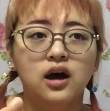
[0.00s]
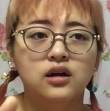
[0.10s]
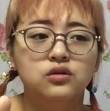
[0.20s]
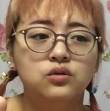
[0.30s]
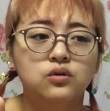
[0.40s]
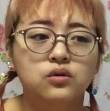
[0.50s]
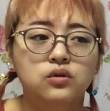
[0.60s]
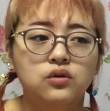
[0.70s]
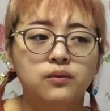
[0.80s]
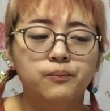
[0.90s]
あ
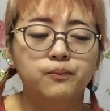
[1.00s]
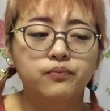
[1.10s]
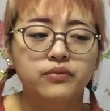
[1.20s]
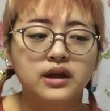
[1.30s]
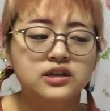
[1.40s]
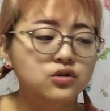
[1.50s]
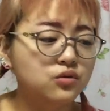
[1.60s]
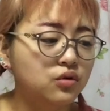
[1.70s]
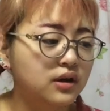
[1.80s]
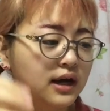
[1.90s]
のー、一
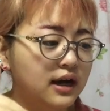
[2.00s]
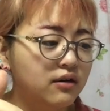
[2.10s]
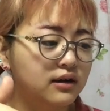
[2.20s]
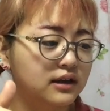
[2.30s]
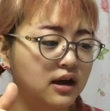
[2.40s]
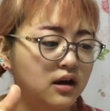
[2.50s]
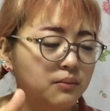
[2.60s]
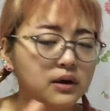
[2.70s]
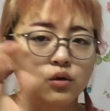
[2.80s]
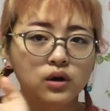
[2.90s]
応乗っけられるかなまあ、